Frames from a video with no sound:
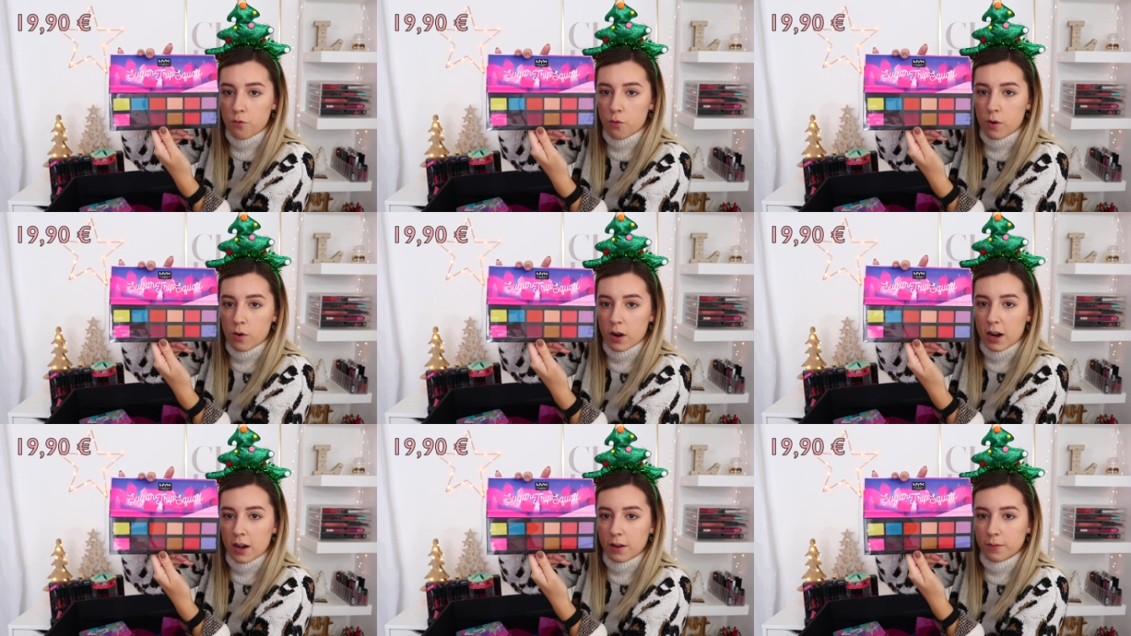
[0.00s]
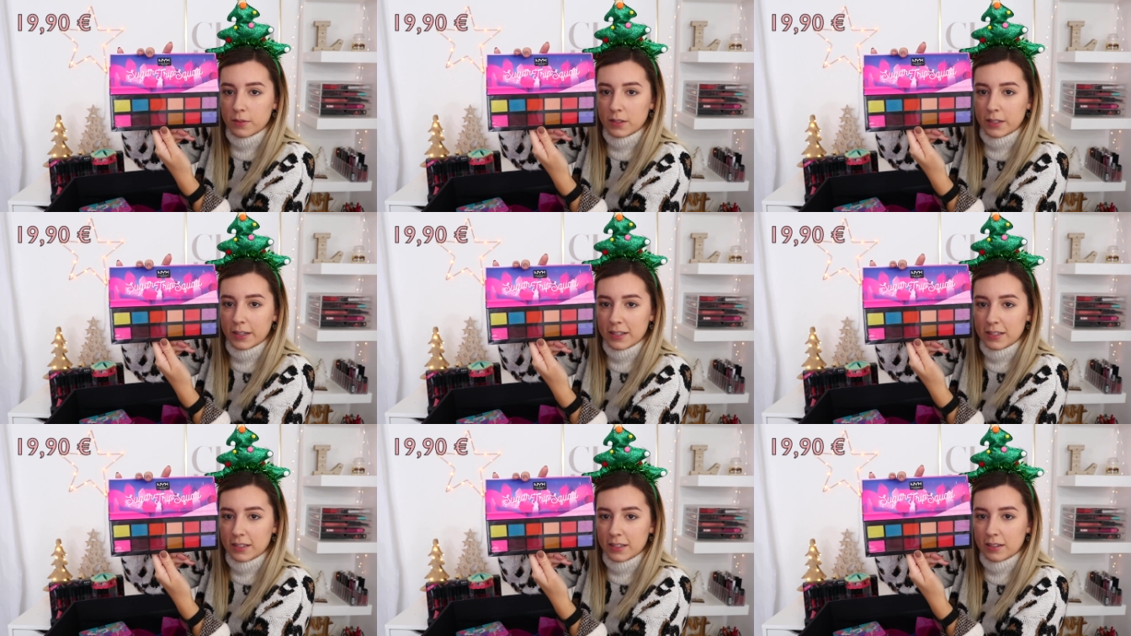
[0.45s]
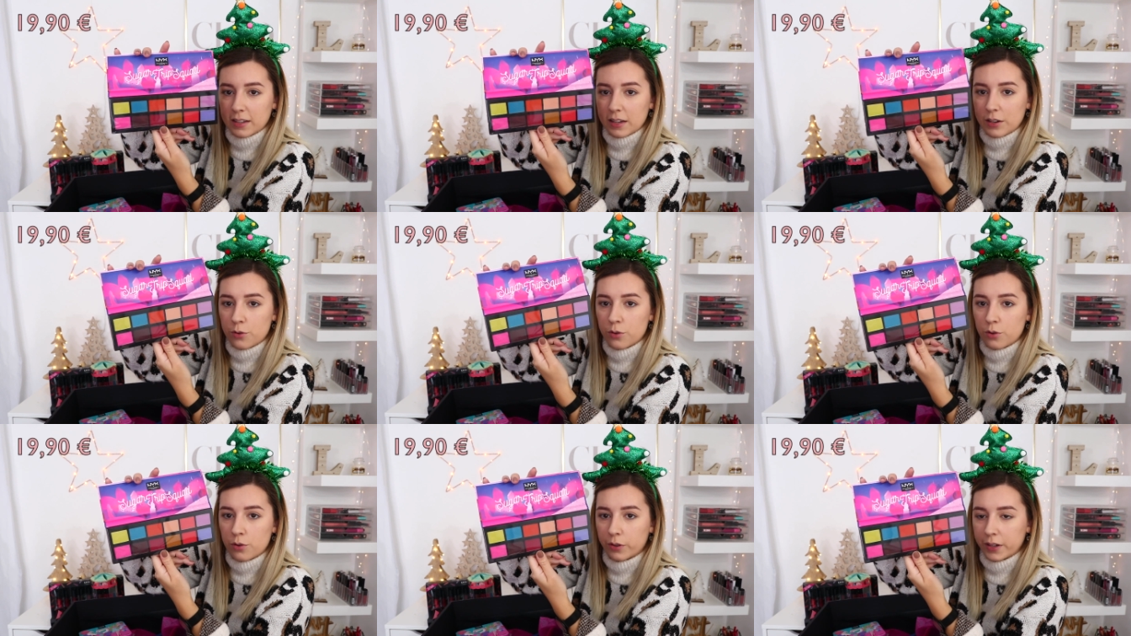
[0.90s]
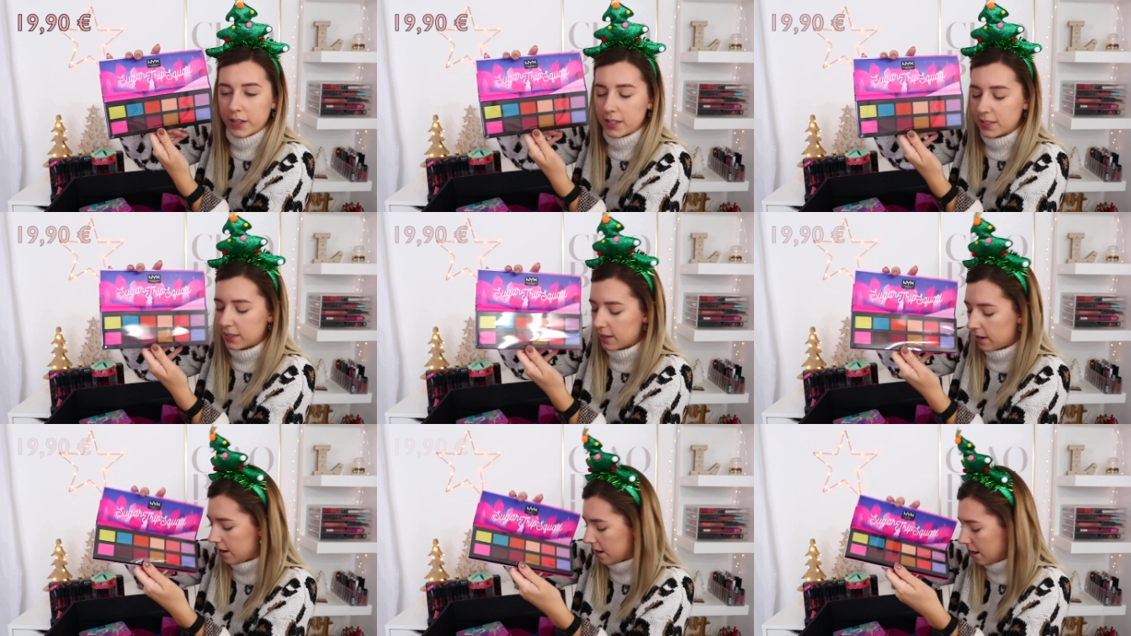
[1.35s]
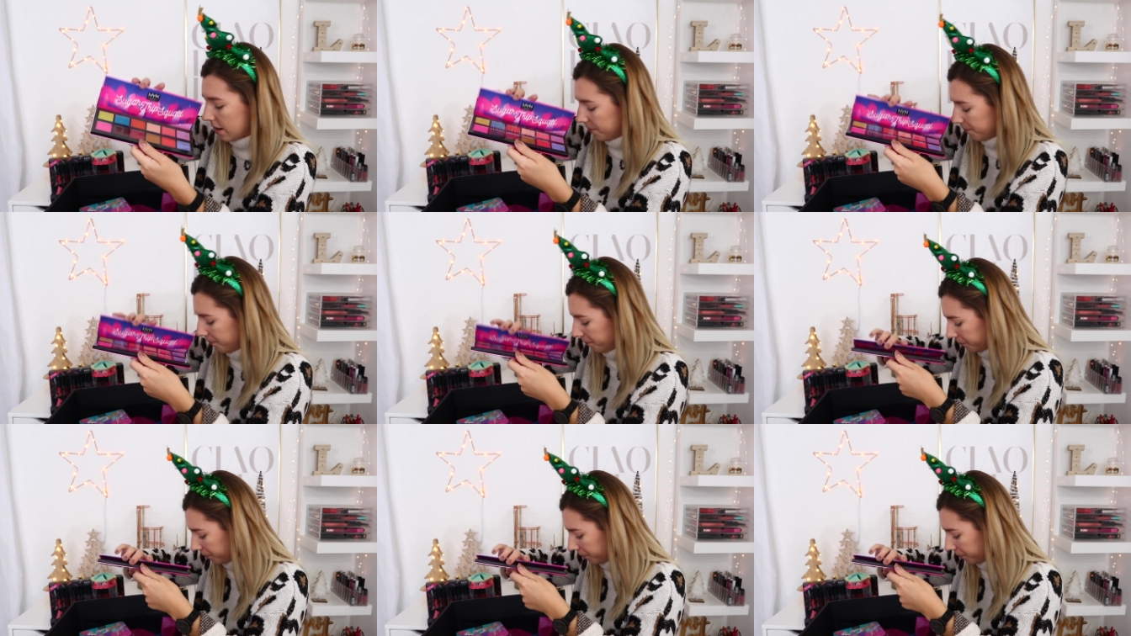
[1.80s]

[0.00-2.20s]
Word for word: Voilà, très très très colorée celle-là.